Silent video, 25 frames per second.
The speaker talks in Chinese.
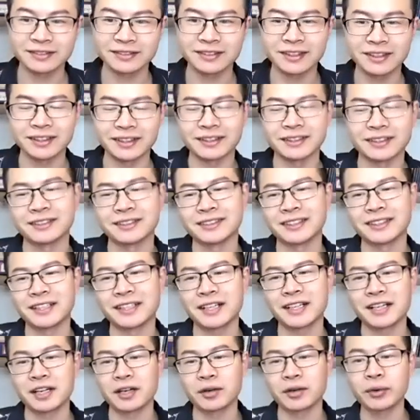嗯，
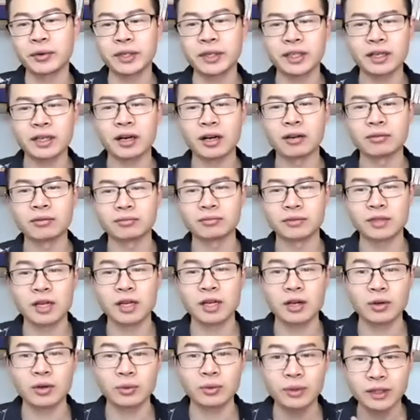胃口，
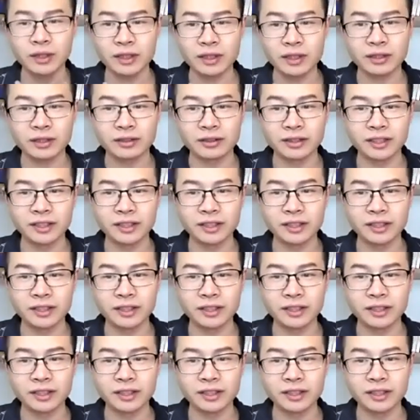胃口。